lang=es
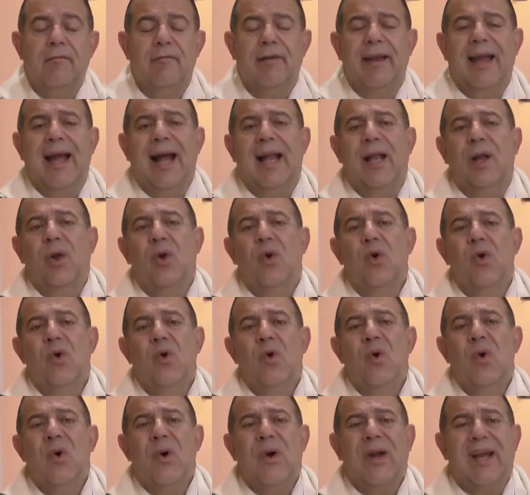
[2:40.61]
ve algo
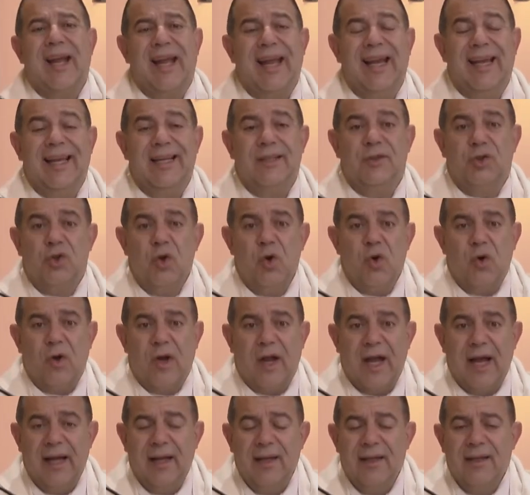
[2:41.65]
que le
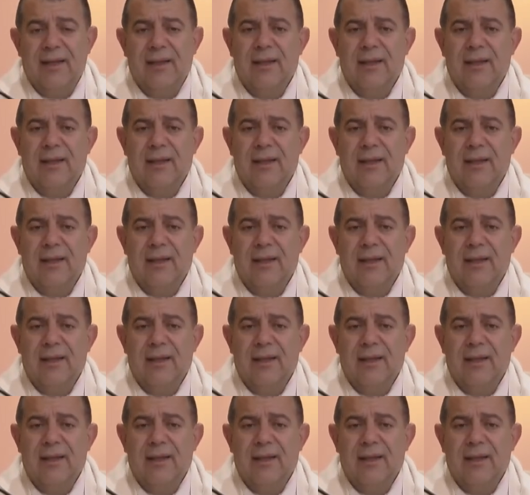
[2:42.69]
choca,